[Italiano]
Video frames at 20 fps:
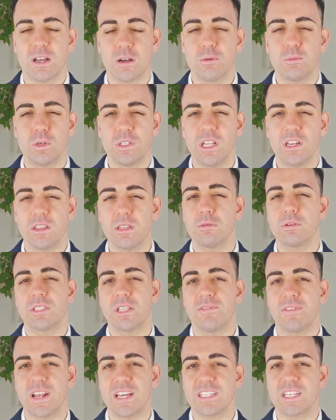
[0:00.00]
ecco, puoi dirti
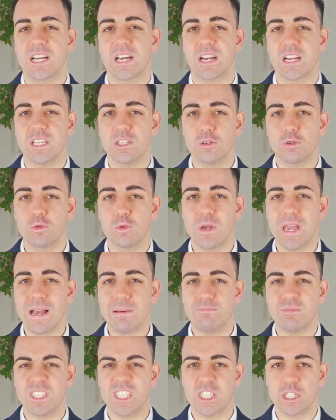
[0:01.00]
questa frase, credo qui
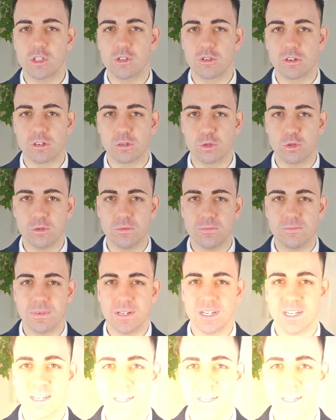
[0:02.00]
absurdum.